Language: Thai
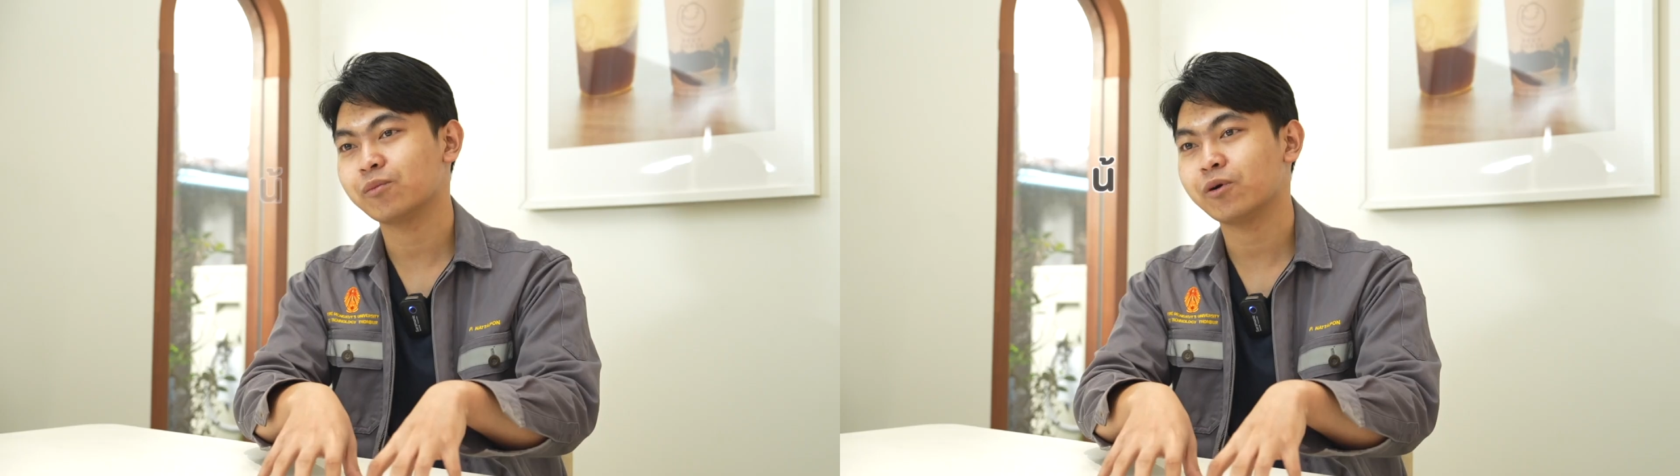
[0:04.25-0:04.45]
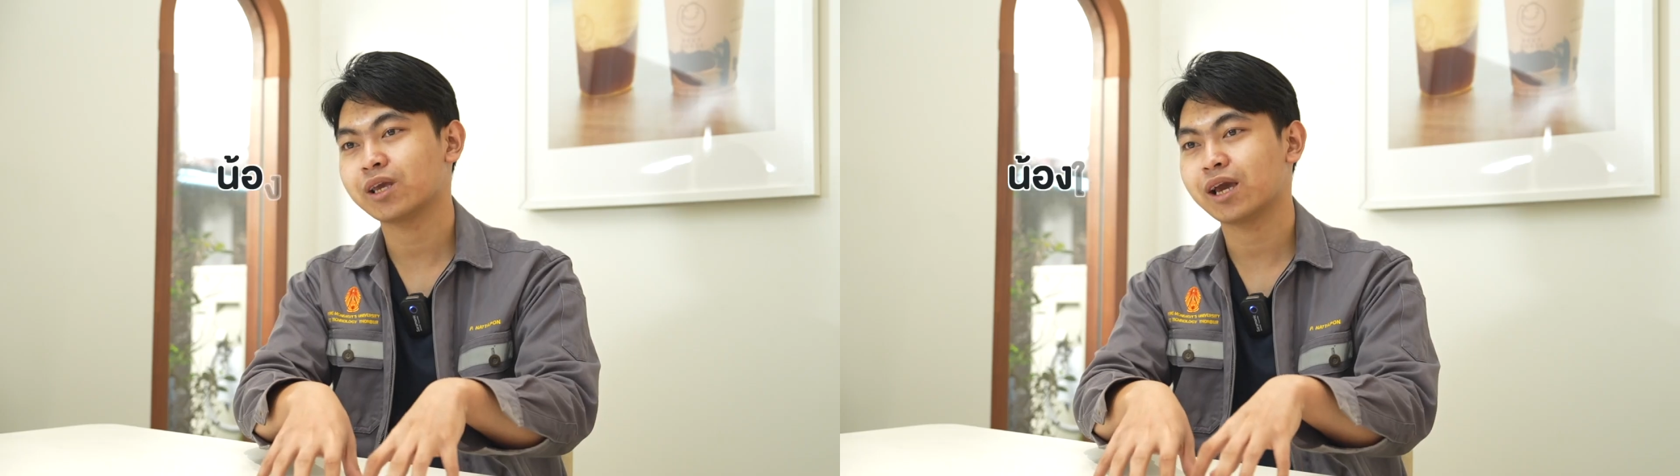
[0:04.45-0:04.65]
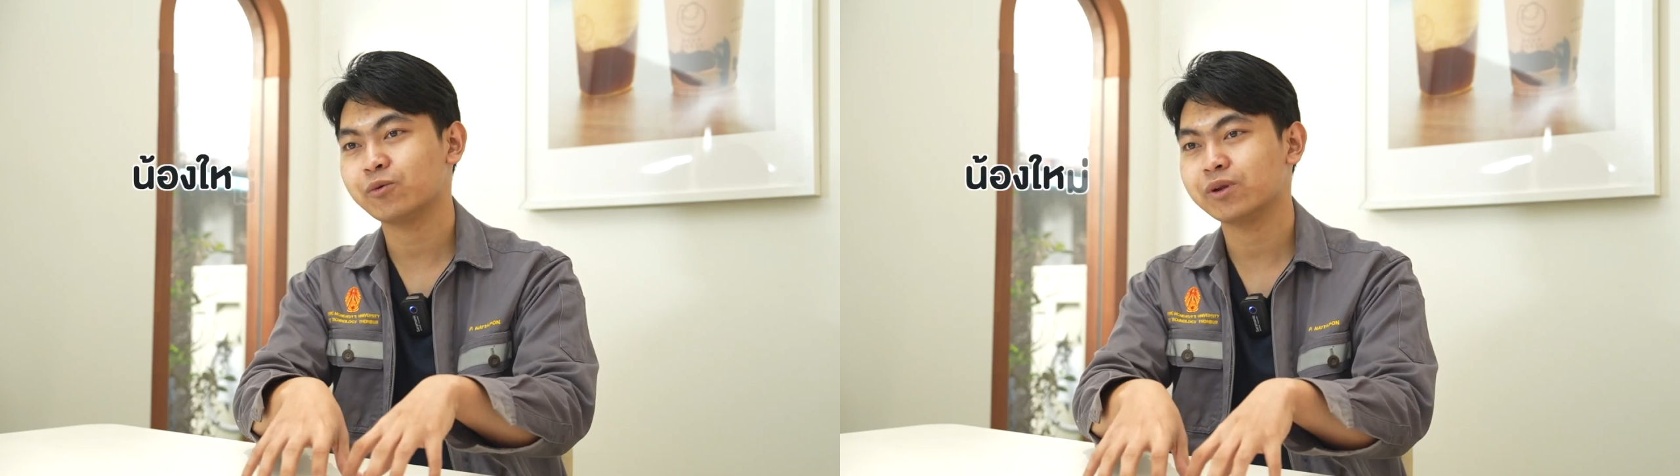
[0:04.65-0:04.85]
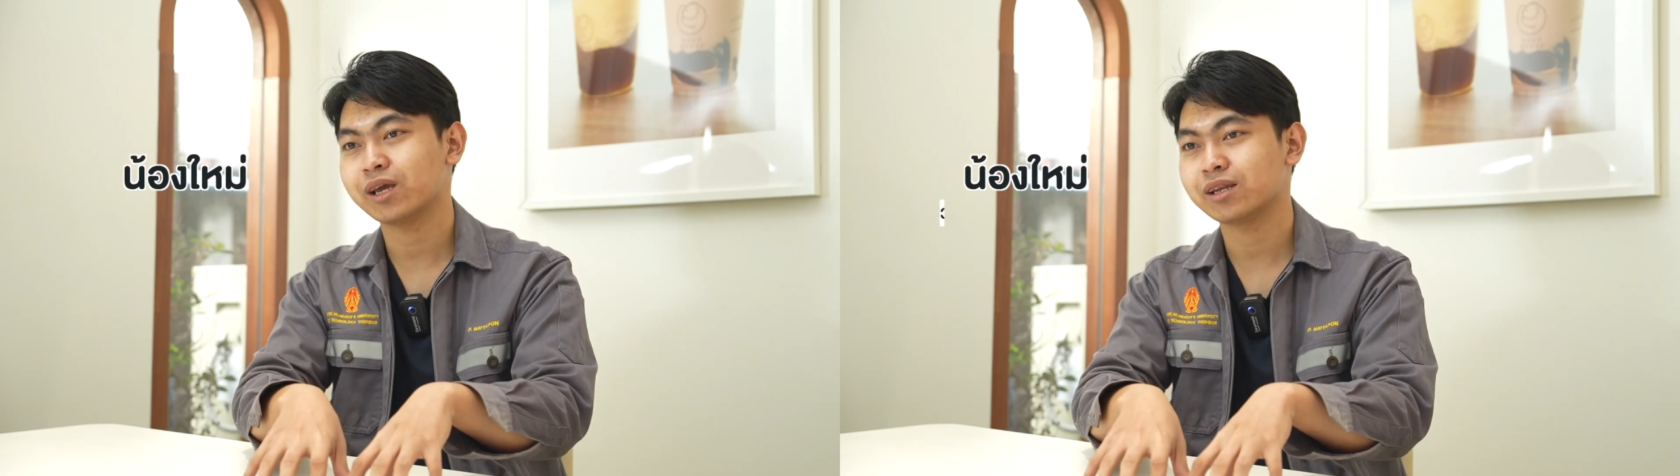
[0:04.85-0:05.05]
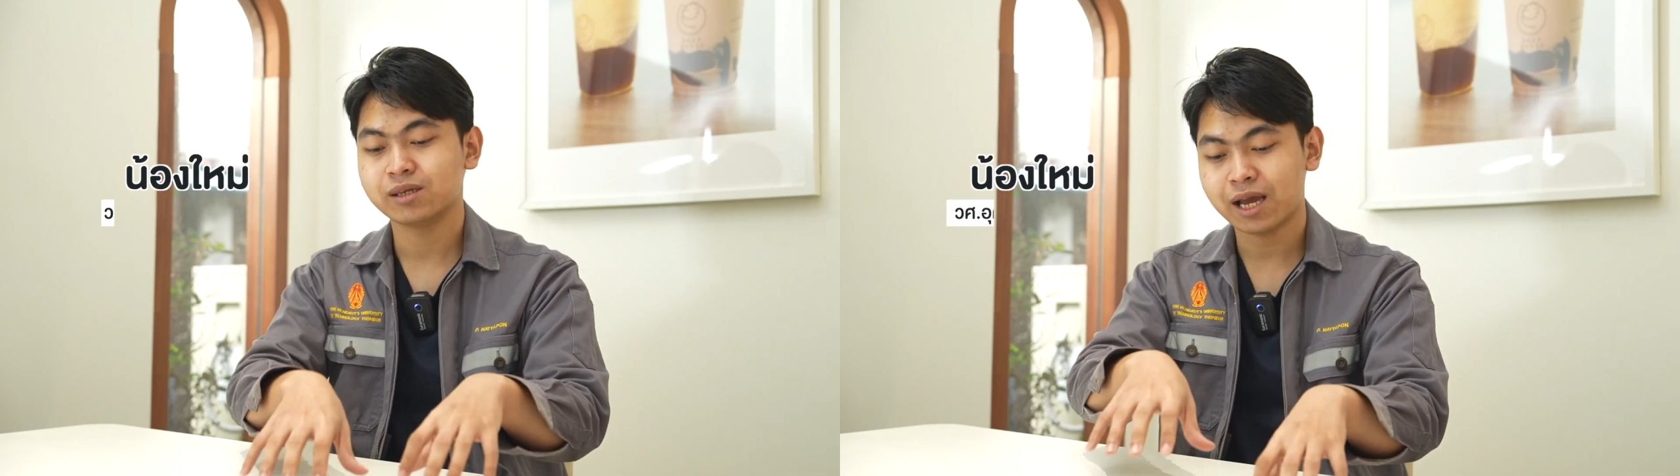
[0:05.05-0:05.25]
แล้วพอย้ายโรงเรียน
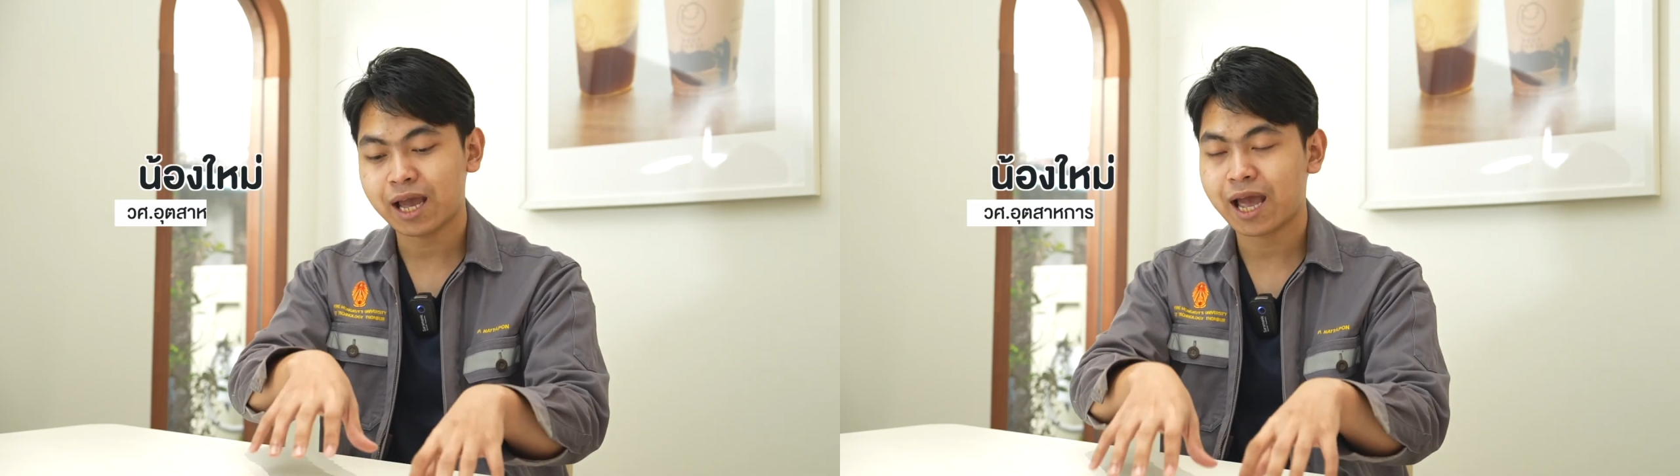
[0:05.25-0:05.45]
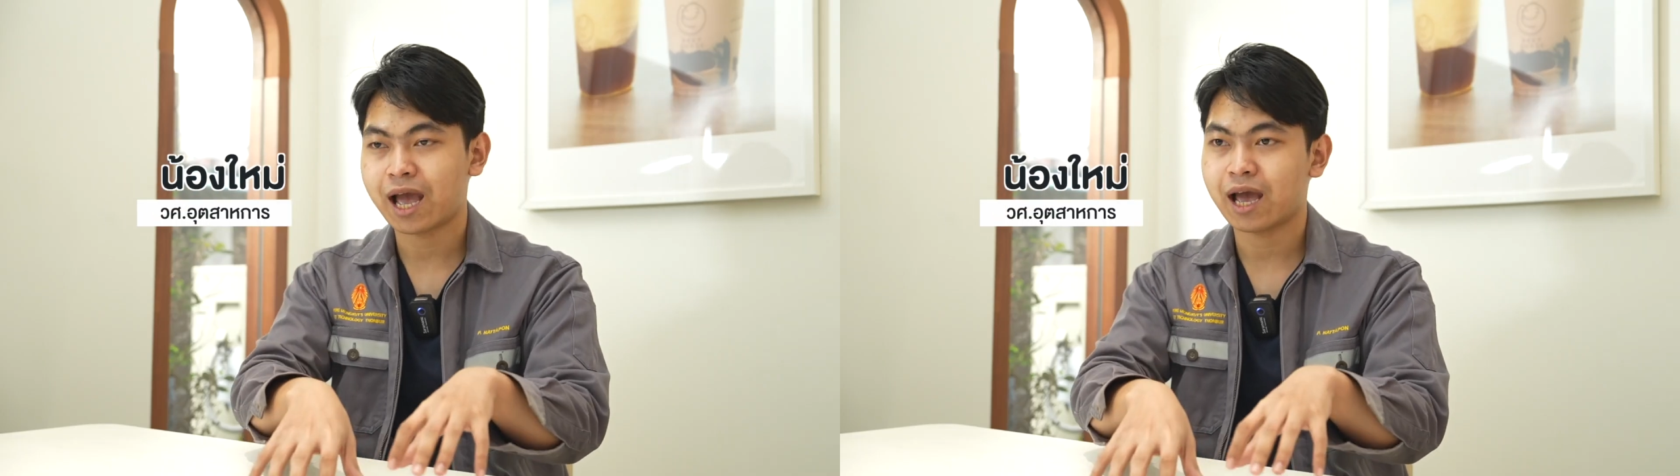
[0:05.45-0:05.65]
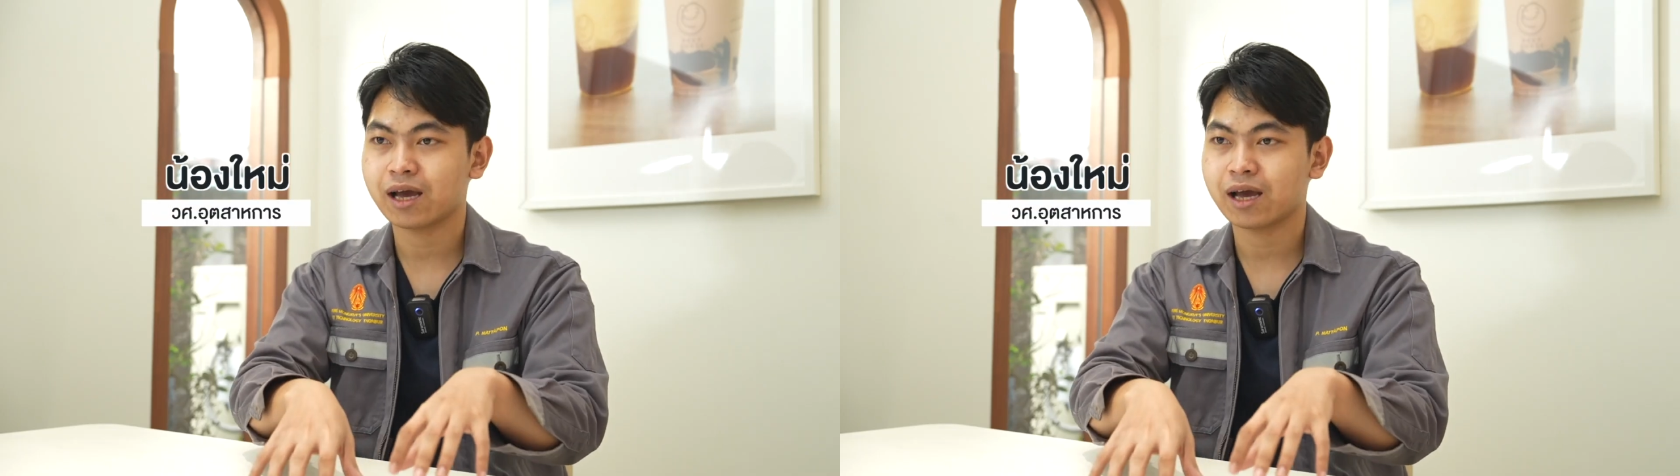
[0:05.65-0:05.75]
เนื้อหา